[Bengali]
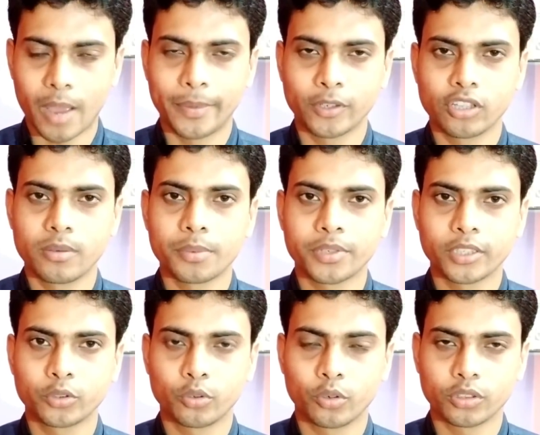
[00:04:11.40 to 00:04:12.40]
আপনি যদি ব্যবসাটি
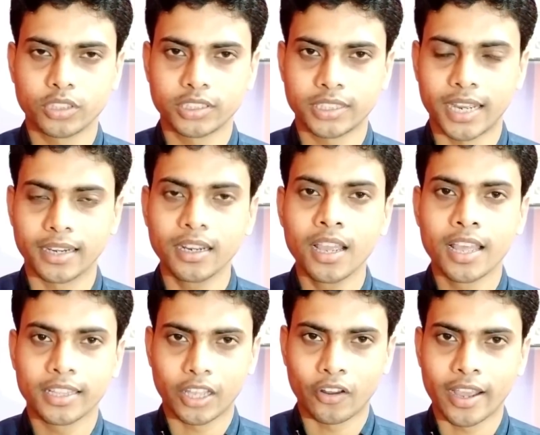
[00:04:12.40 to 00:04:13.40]
শুরু করতে চান
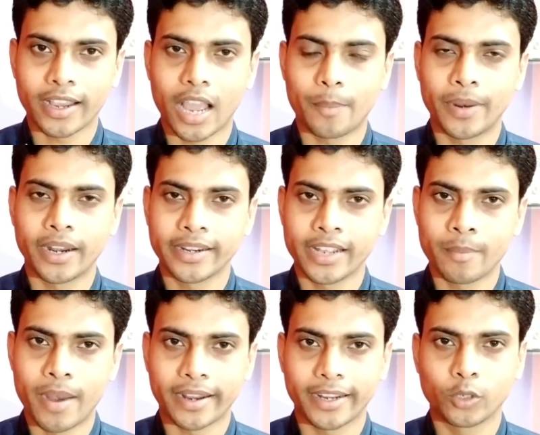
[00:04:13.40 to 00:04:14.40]
তাহলে আগে আপনার এরিয়ার
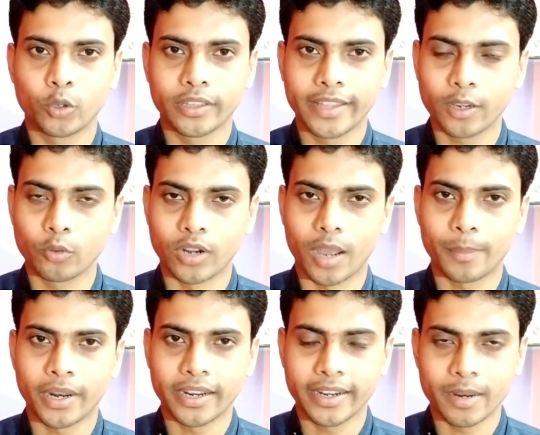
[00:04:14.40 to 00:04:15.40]
মার্কেট ঘুরে দেখুন
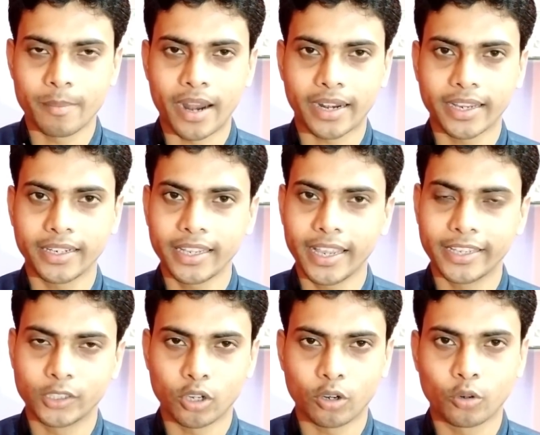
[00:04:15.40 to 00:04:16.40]
আপনার এরিয়ার মার্কেটে এই
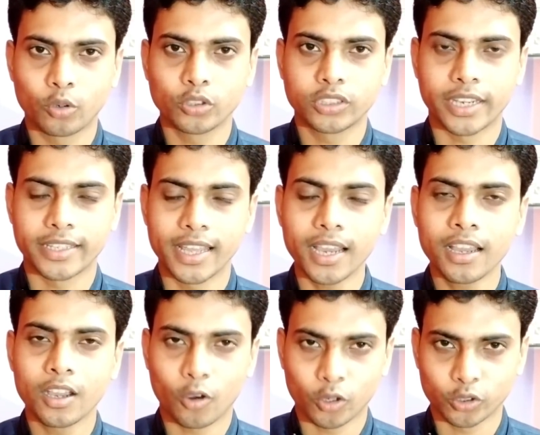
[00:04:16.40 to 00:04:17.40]
চকগুলোর চাহিদা
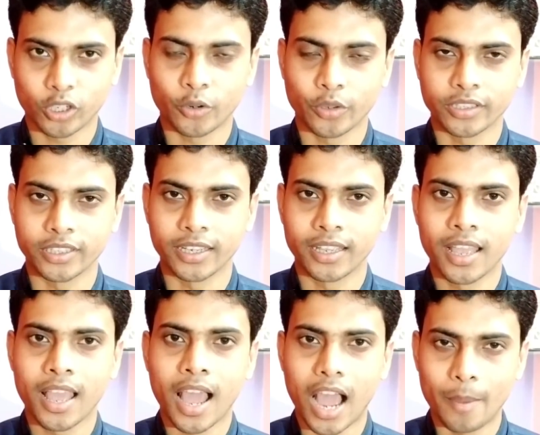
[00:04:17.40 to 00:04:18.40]
কতটা রয়েছে
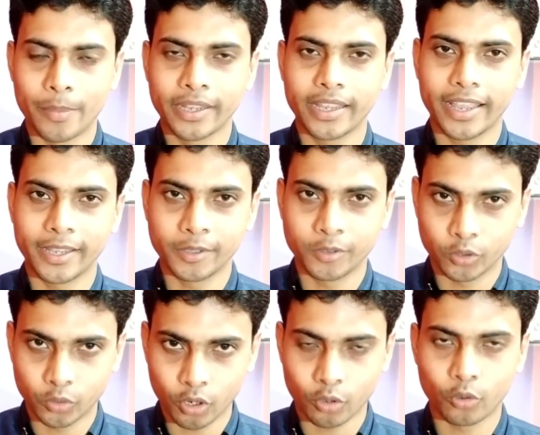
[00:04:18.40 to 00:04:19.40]
আপনি এই
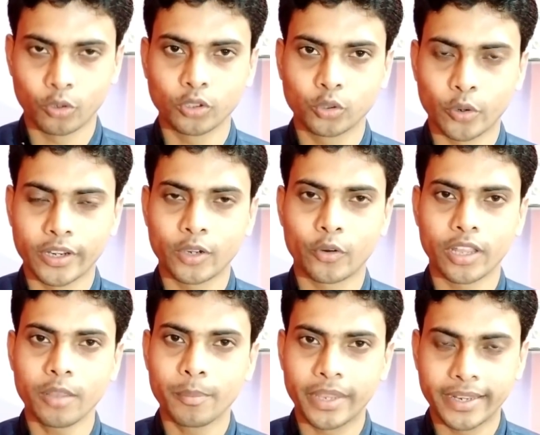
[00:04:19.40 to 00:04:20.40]
চকগুলো তৈরি করে
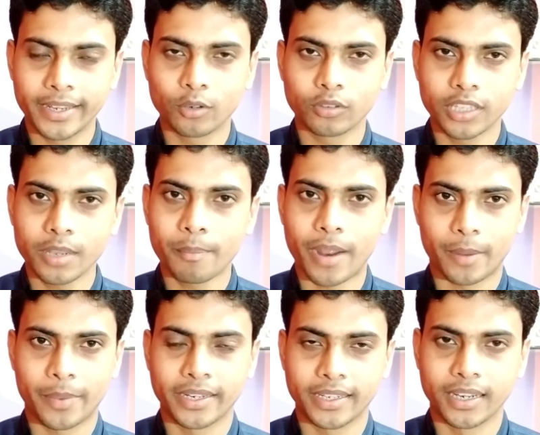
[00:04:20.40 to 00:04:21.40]
বিক্রি করতে
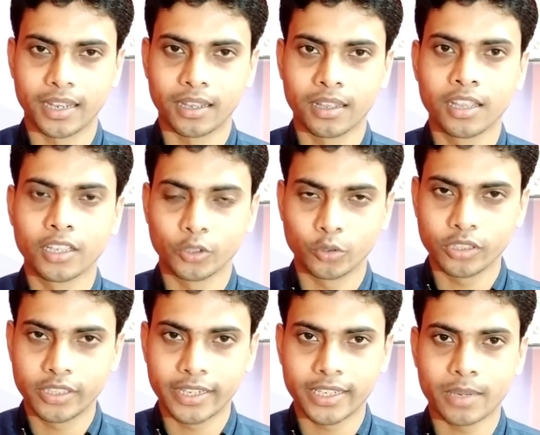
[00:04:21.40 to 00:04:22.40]
পারবেন কিনা যদি
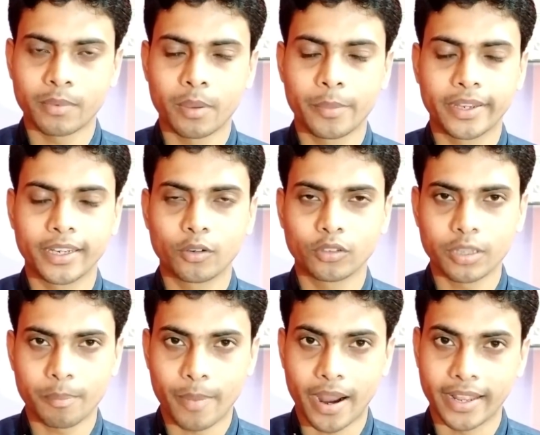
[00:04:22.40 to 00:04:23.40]
ঠিকঠাকভাবে বিক্রি করতে
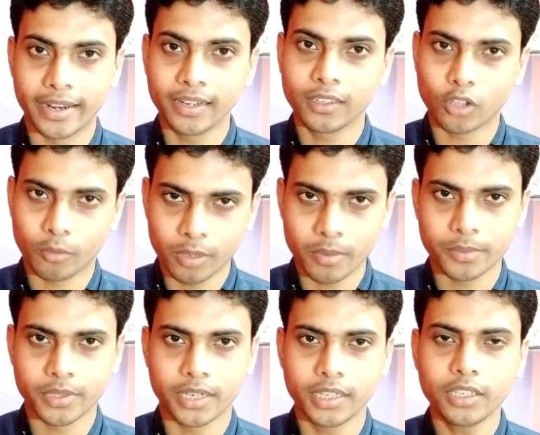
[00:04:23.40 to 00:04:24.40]
পারেন তবেই
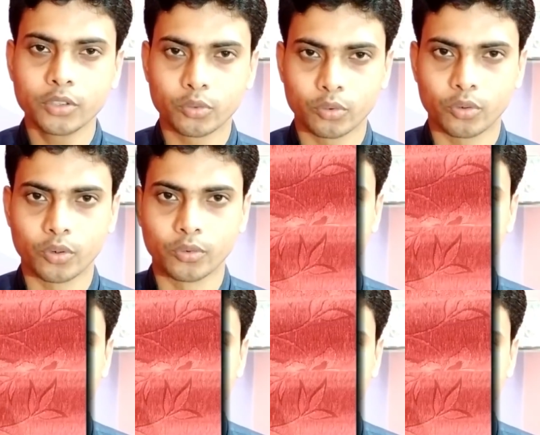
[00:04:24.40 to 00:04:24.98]
ব্যবসাটি শুরু করুন